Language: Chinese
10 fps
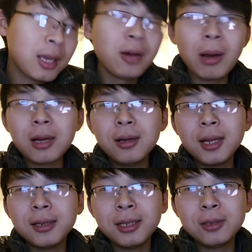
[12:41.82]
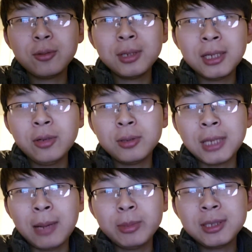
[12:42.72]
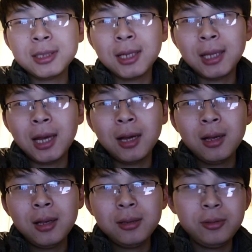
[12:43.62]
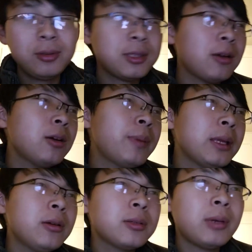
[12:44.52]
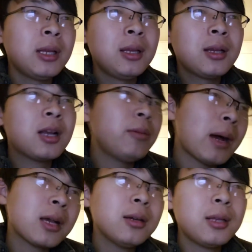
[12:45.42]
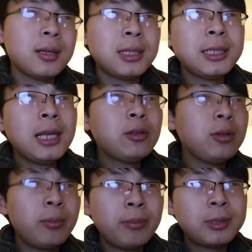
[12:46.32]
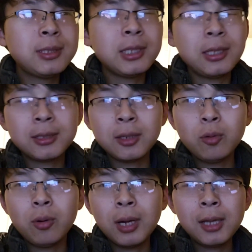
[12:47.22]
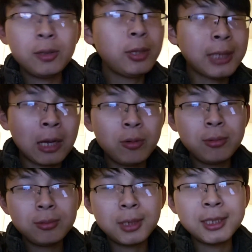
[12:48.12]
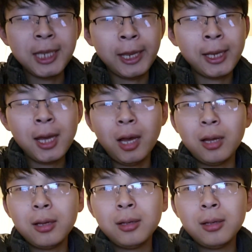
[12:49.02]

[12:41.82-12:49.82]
各忙各的，你说你有什么事情呢？你给我找个朋友什么？各忙各的，人家都有自己的生活了，都要打工挣钱了，